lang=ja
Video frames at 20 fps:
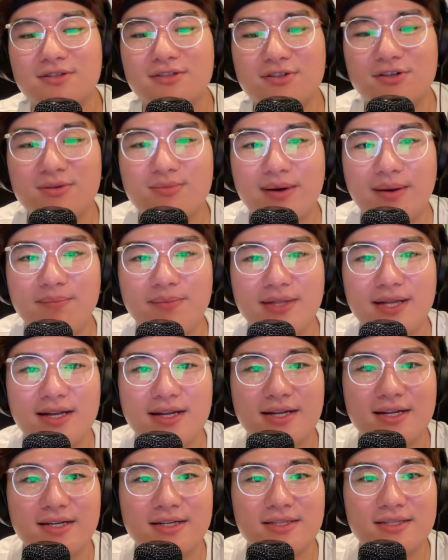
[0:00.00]
スノーマンみたい
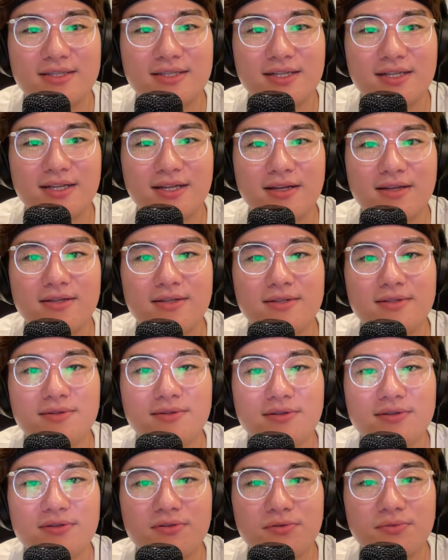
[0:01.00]
な感じでね。
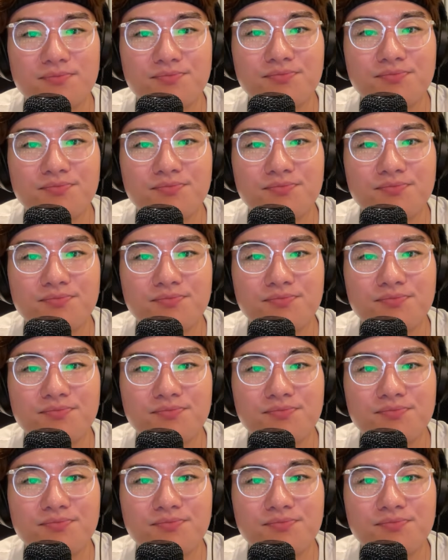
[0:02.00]
そう。